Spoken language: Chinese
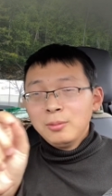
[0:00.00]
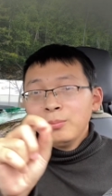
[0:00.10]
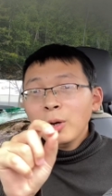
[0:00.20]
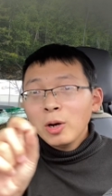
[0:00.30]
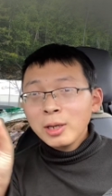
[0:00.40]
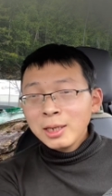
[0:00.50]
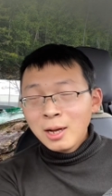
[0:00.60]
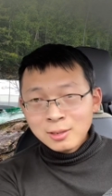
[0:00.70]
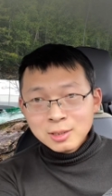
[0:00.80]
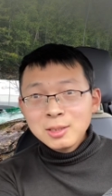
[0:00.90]
标了一
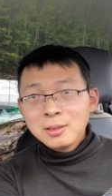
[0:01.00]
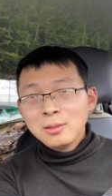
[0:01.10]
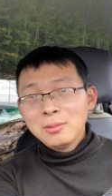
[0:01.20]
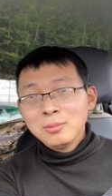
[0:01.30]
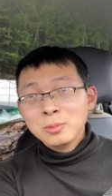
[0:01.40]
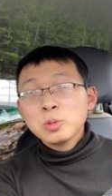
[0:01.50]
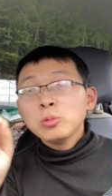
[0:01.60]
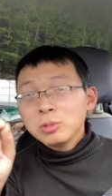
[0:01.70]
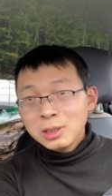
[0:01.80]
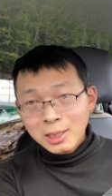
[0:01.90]
行字
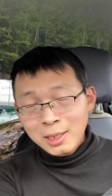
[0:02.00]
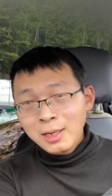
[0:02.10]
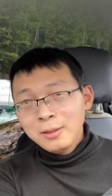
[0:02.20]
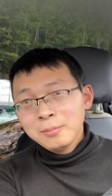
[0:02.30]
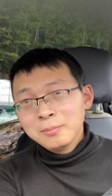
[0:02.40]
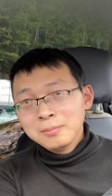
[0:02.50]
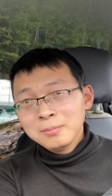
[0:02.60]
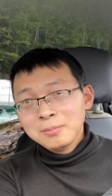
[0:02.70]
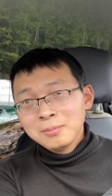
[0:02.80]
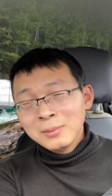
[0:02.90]
注解，
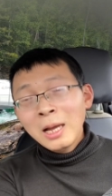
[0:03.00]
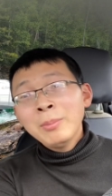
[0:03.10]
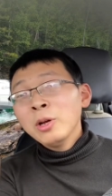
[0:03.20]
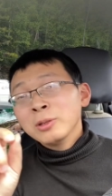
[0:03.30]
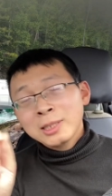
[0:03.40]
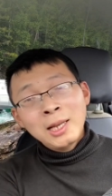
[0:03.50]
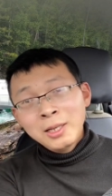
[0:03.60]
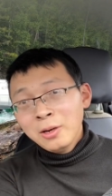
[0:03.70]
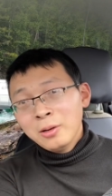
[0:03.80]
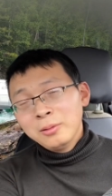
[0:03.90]
他没有删掉，